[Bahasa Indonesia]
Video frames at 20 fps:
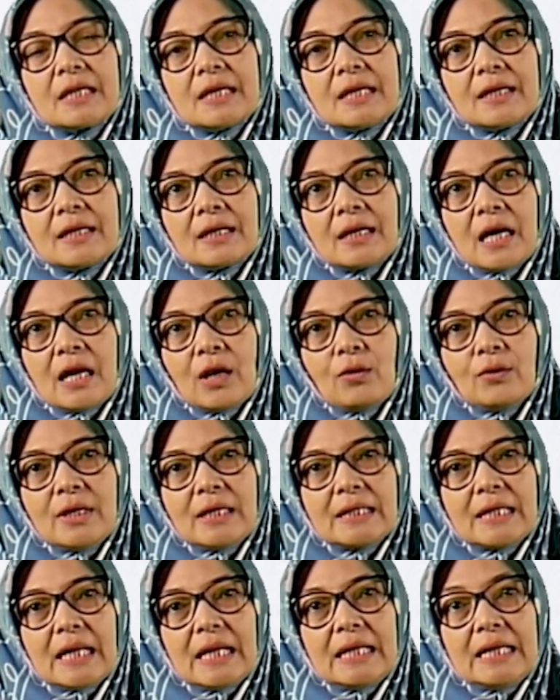kalau
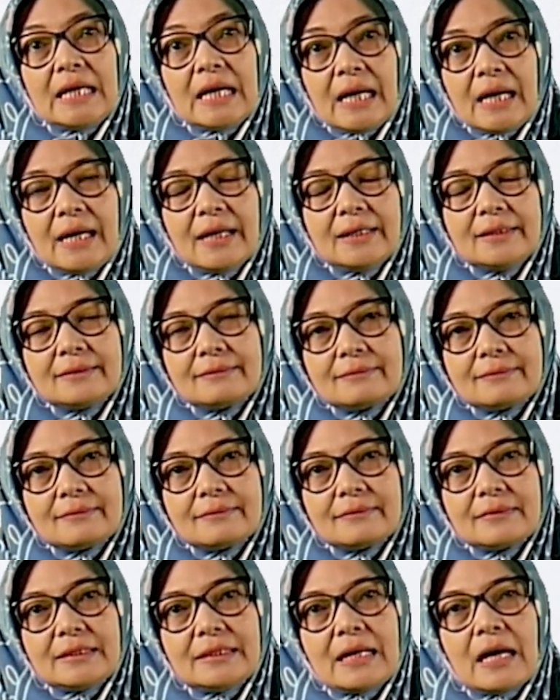kita lihat
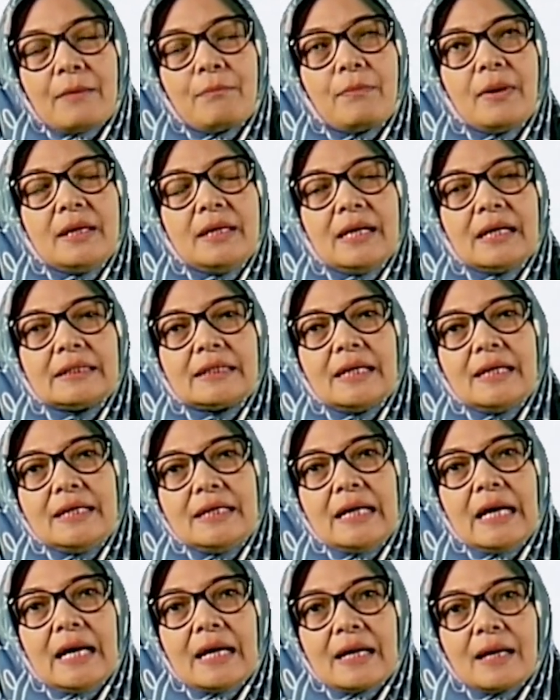apa yang tadi
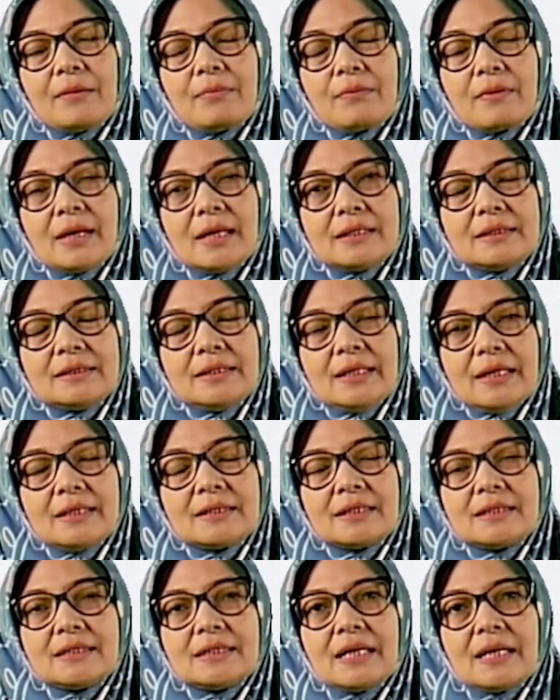diharapkan ya
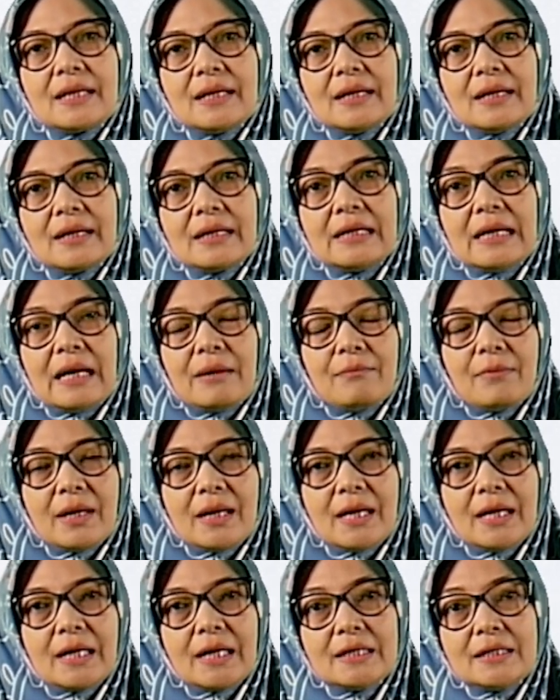secara
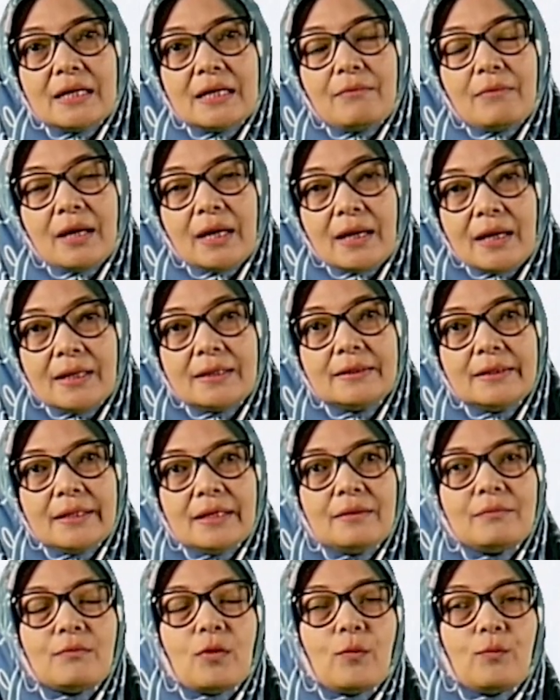keamanan, kenyamanan ya
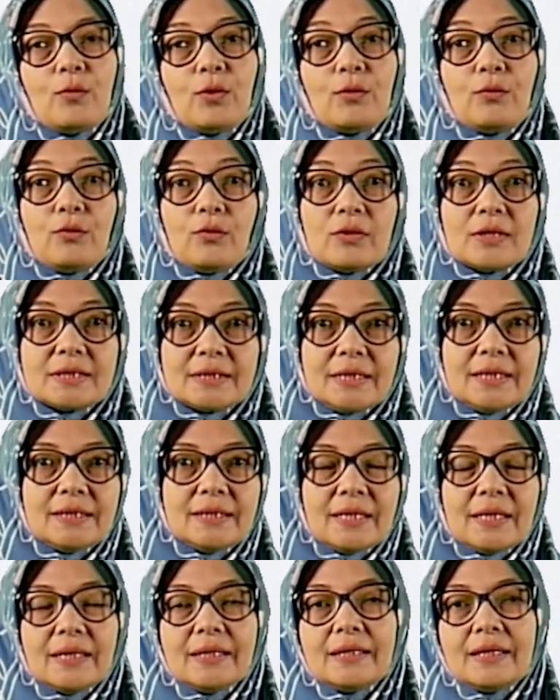maupun
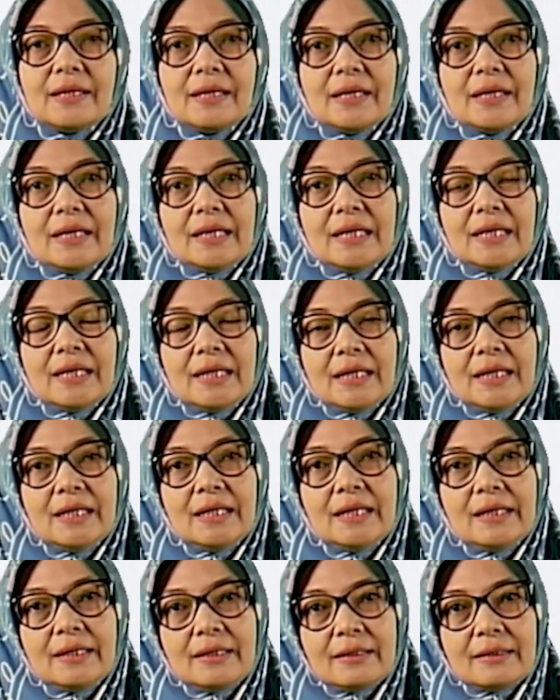fungsinya
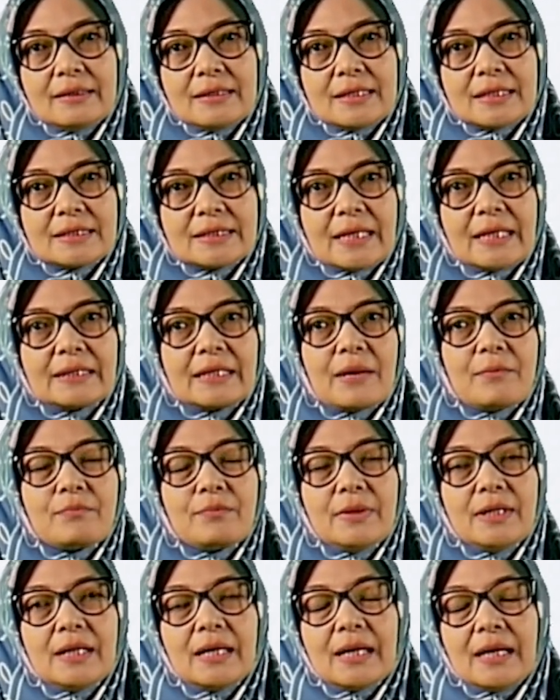ini saya
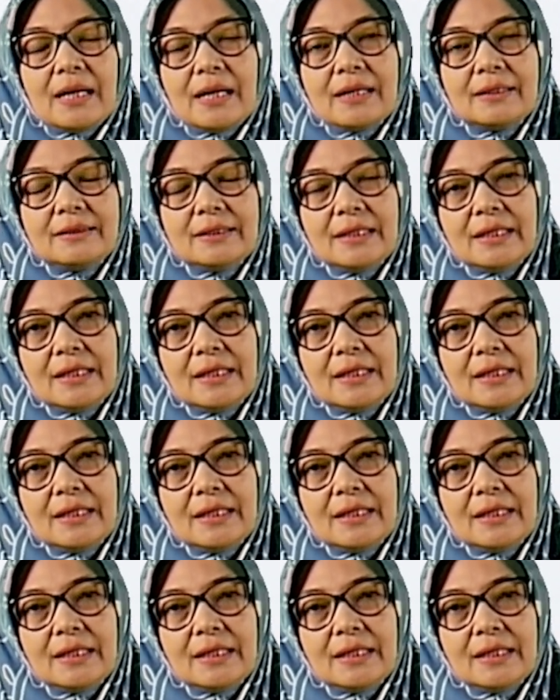tampilkan ini